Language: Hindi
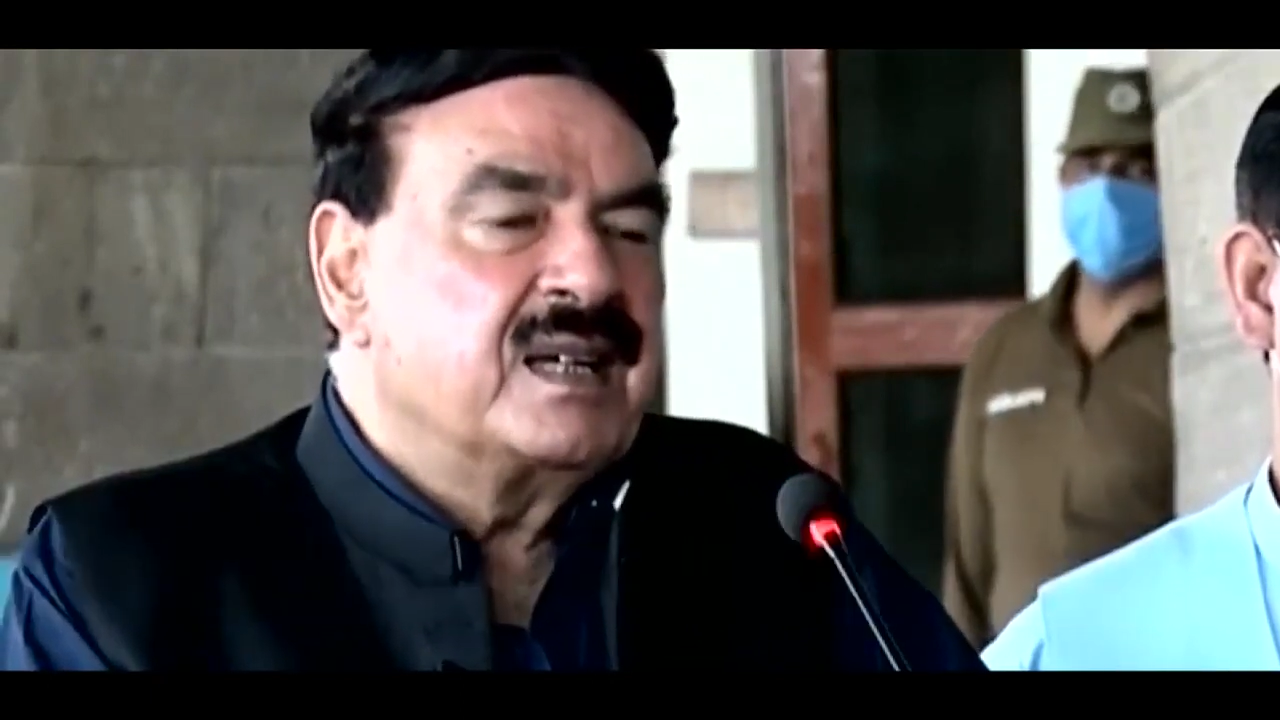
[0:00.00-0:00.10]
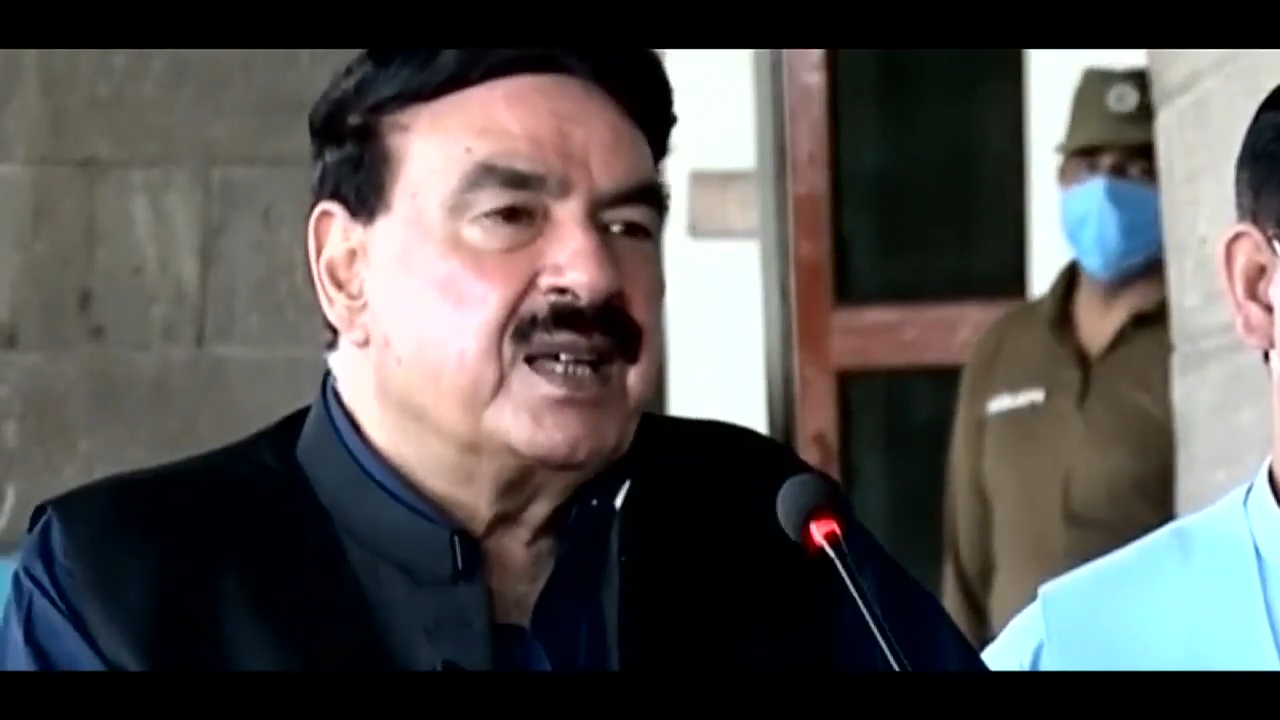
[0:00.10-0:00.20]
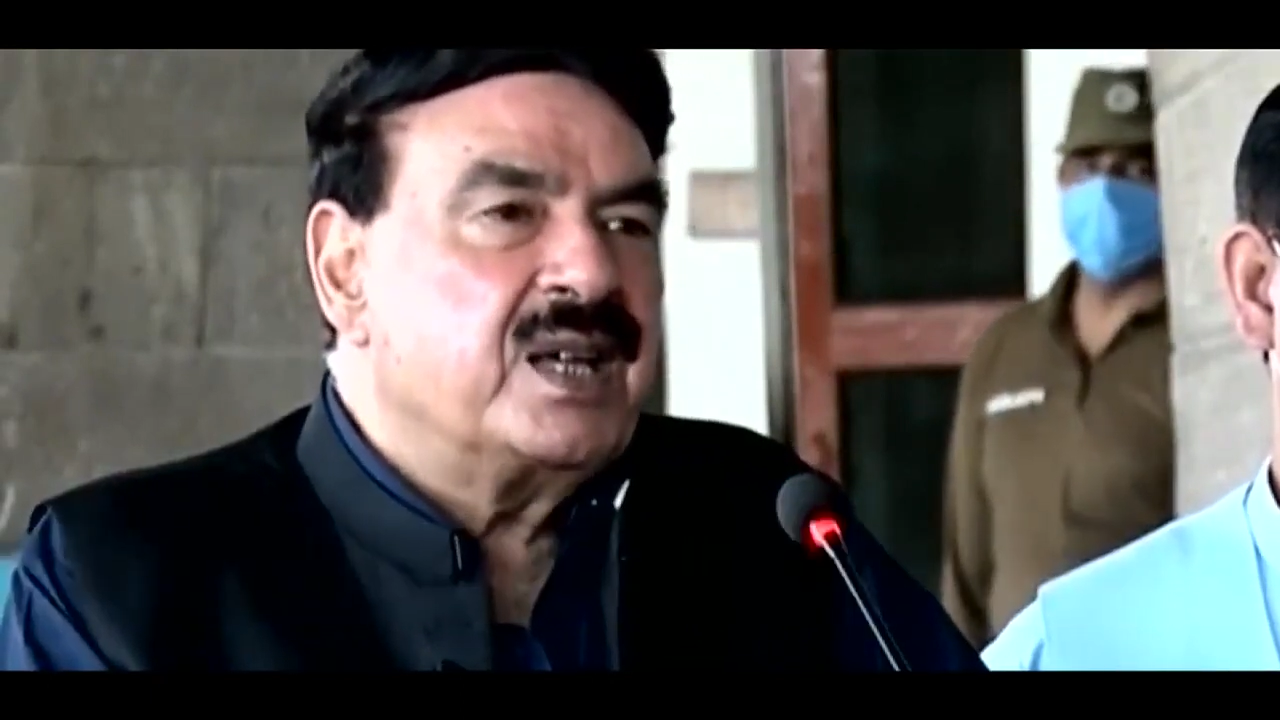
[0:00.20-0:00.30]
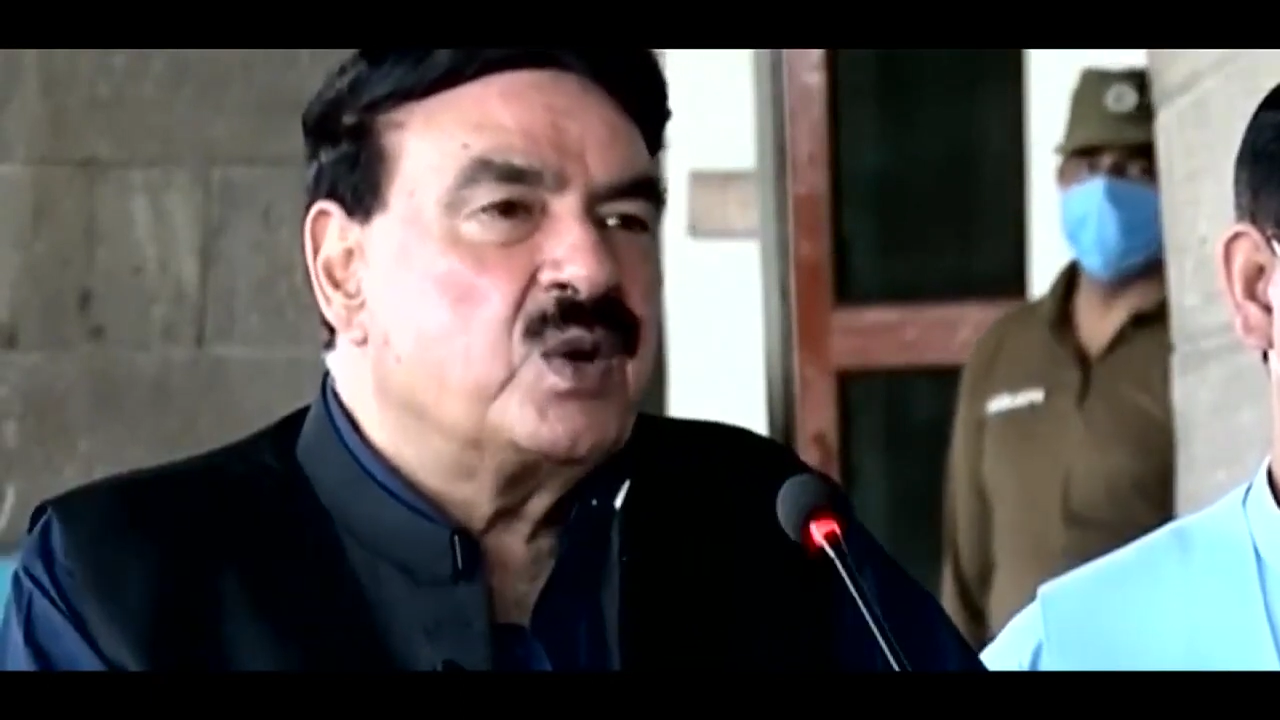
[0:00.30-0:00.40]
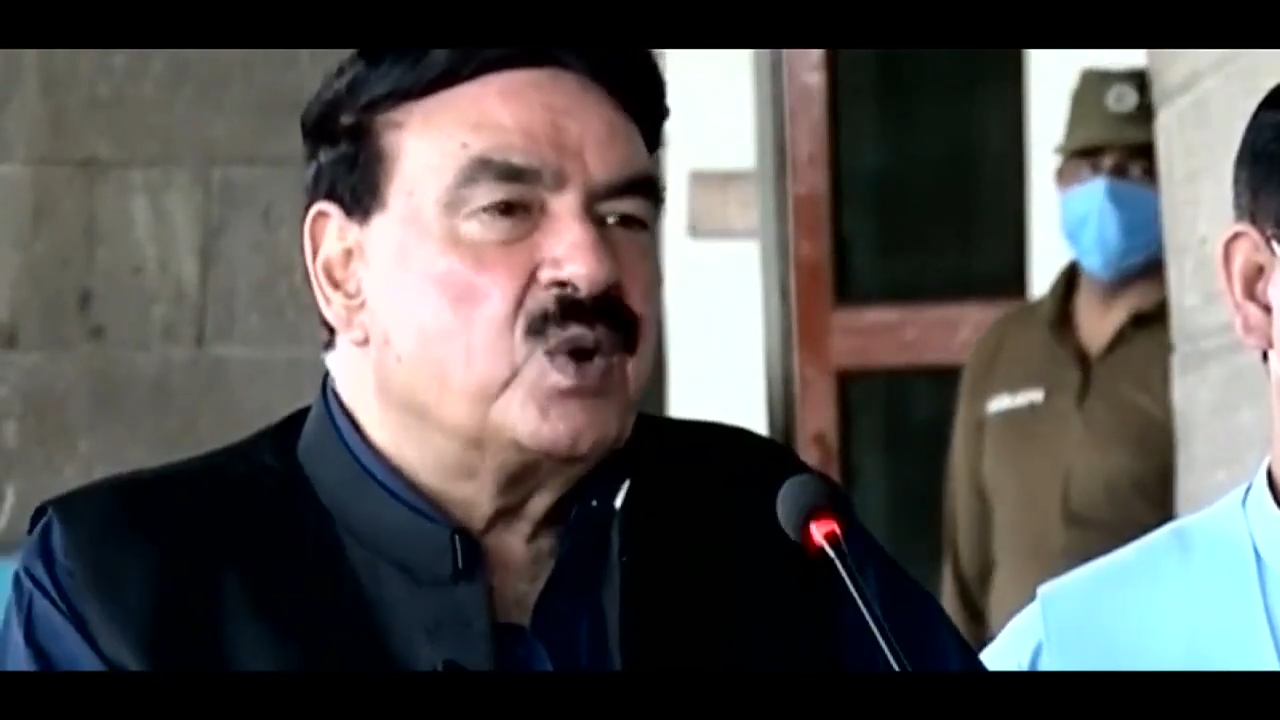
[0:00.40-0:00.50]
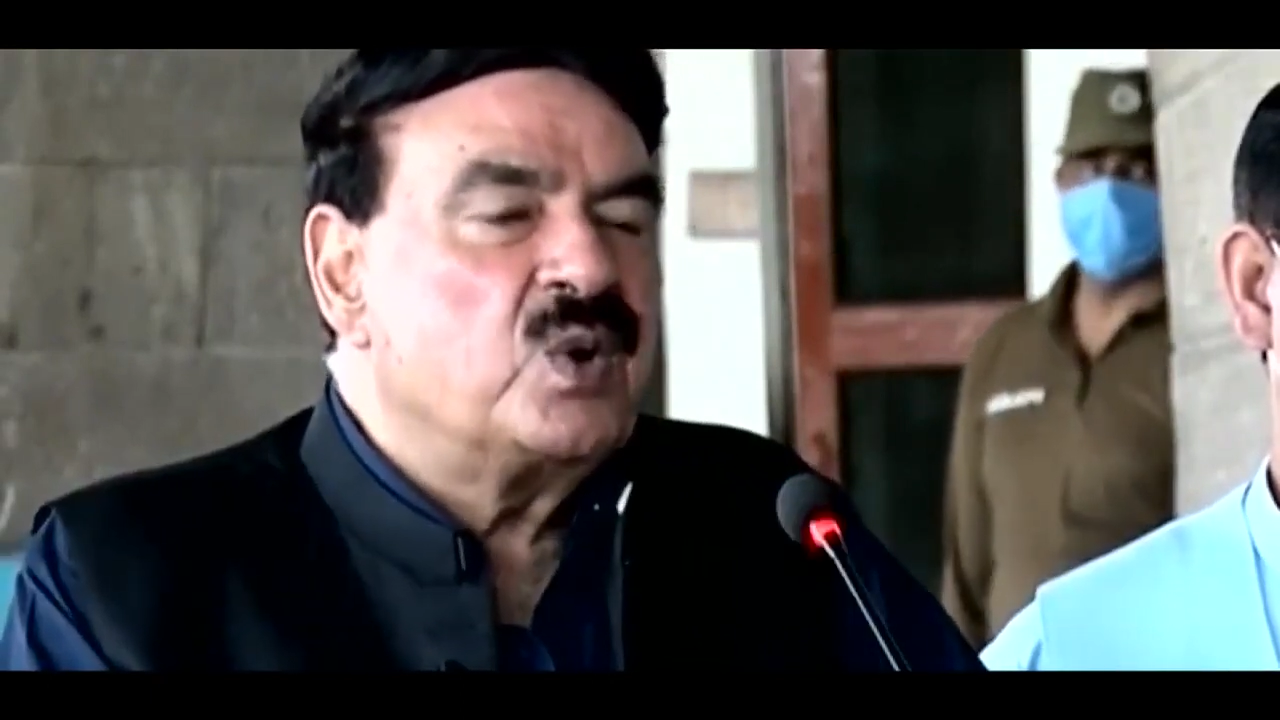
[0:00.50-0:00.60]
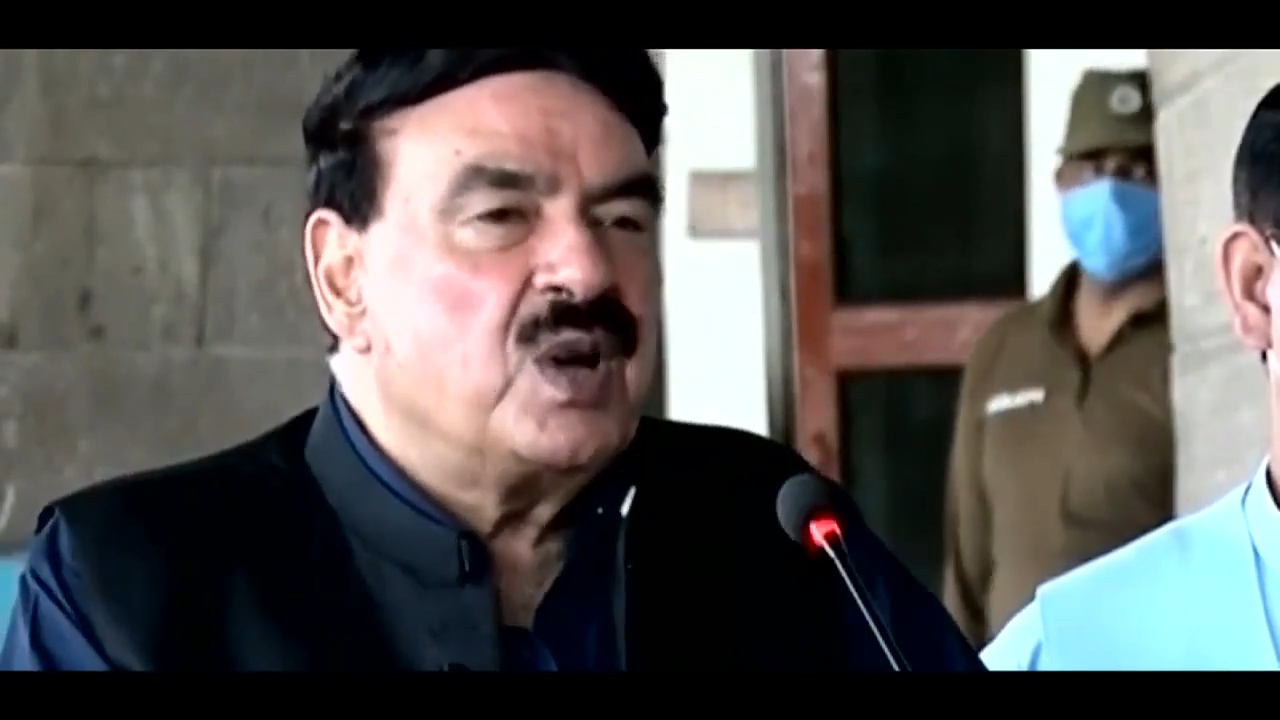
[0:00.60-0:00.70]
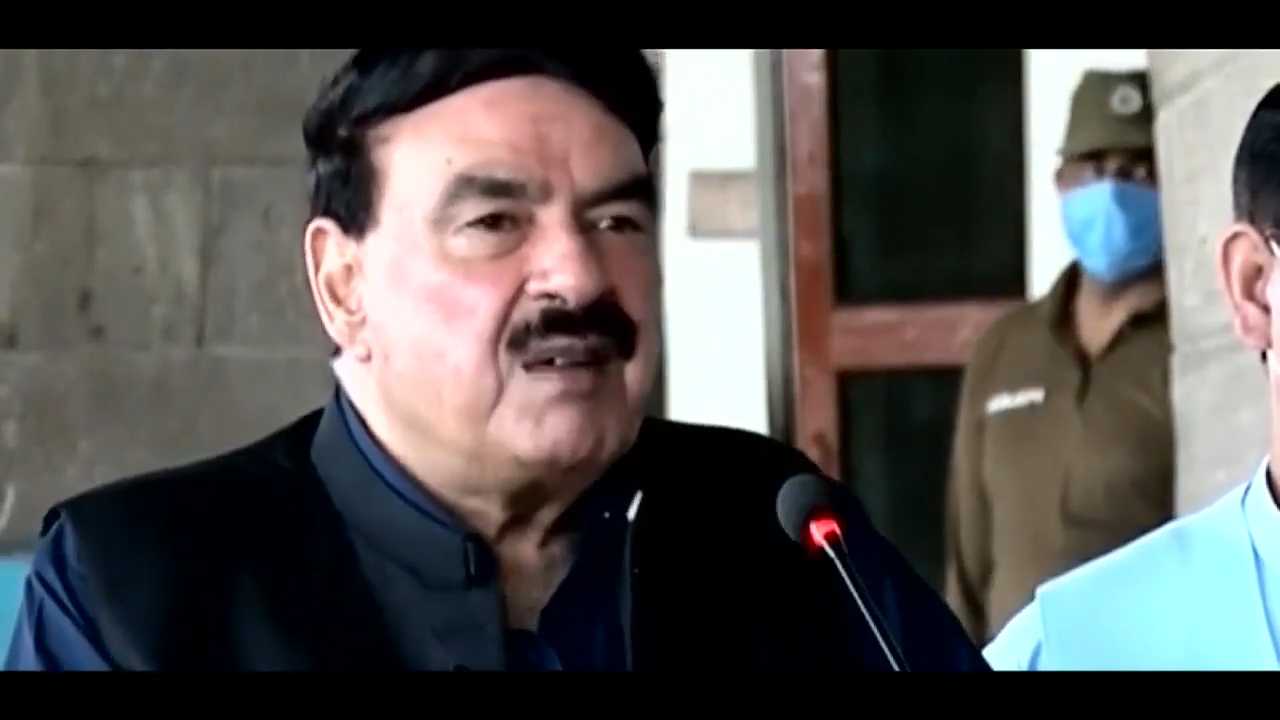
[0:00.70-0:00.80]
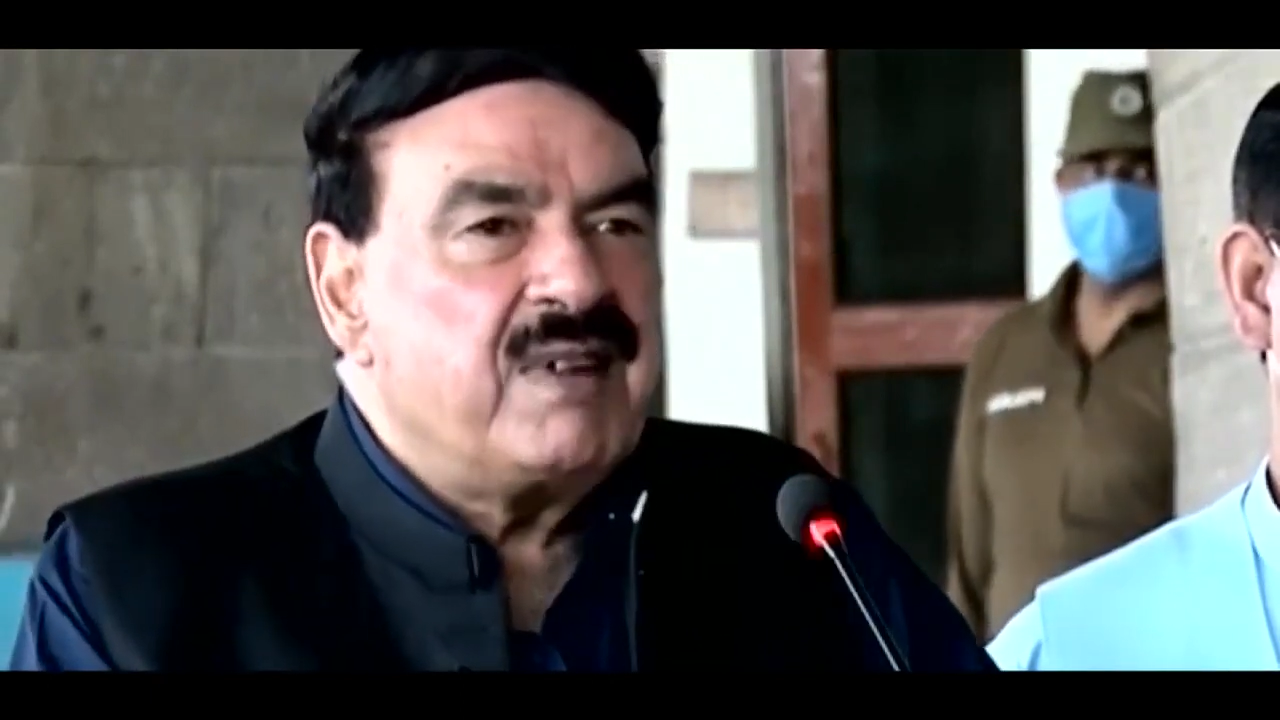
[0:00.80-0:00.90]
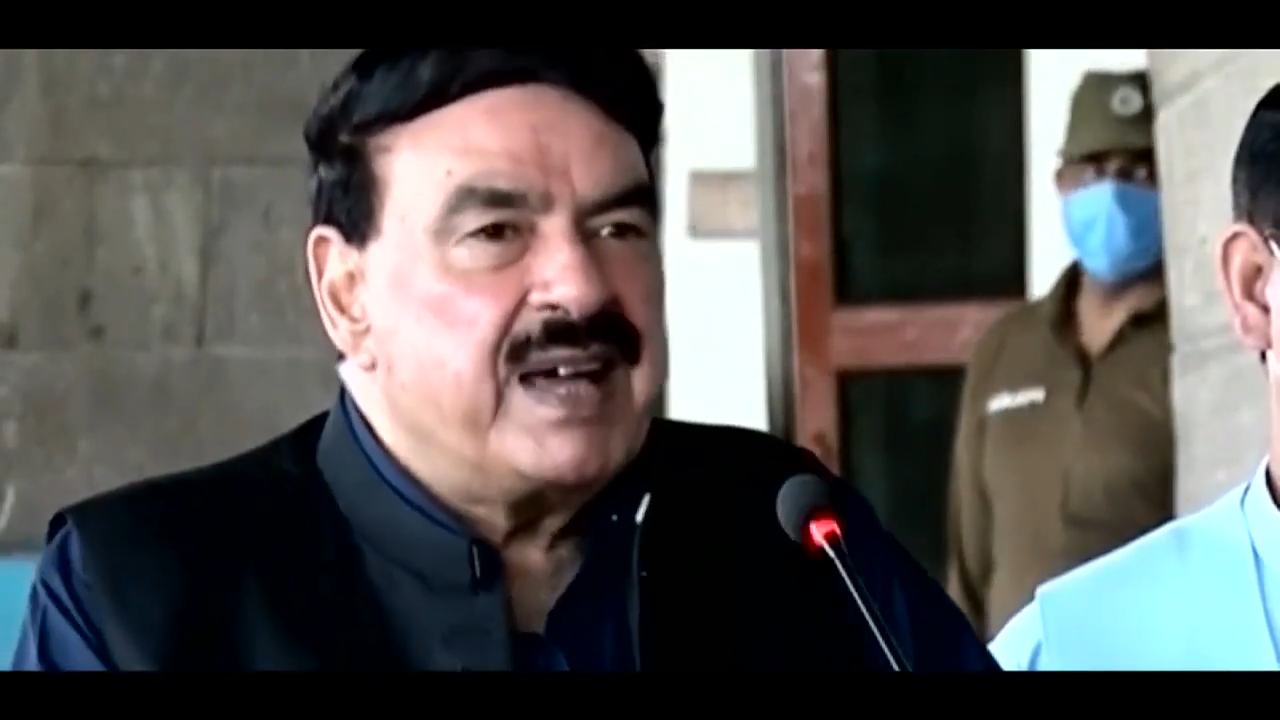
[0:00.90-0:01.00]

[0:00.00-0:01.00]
कि कोरोना